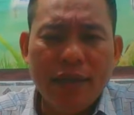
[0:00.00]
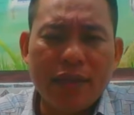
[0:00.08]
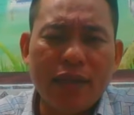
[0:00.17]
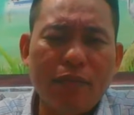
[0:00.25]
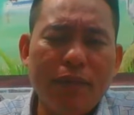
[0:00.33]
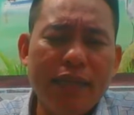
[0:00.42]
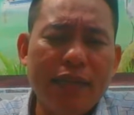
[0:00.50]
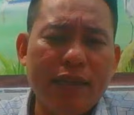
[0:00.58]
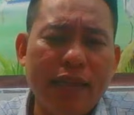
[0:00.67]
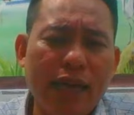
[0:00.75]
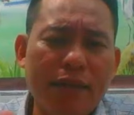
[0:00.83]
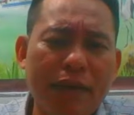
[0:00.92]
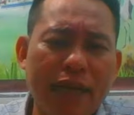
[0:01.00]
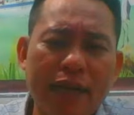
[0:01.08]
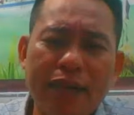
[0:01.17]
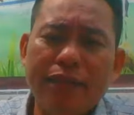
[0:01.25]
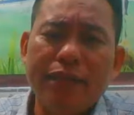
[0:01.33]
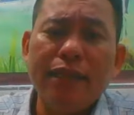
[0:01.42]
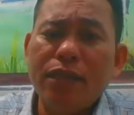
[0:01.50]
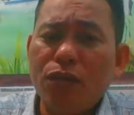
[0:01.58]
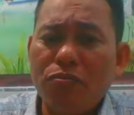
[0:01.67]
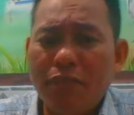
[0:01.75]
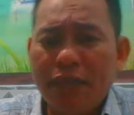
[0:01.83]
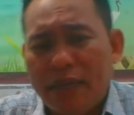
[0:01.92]
thôi bây giờ cha mẹ lên xin
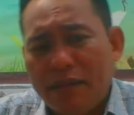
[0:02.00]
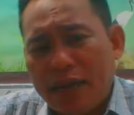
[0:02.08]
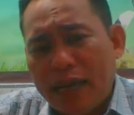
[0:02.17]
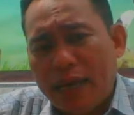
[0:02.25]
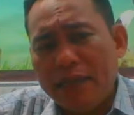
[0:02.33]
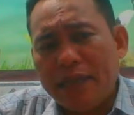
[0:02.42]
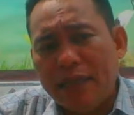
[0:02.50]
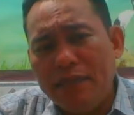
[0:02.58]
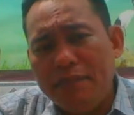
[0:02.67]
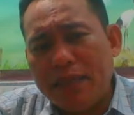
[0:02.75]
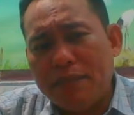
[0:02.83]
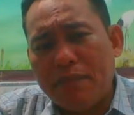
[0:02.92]
chung mới đầu là anh chữ mình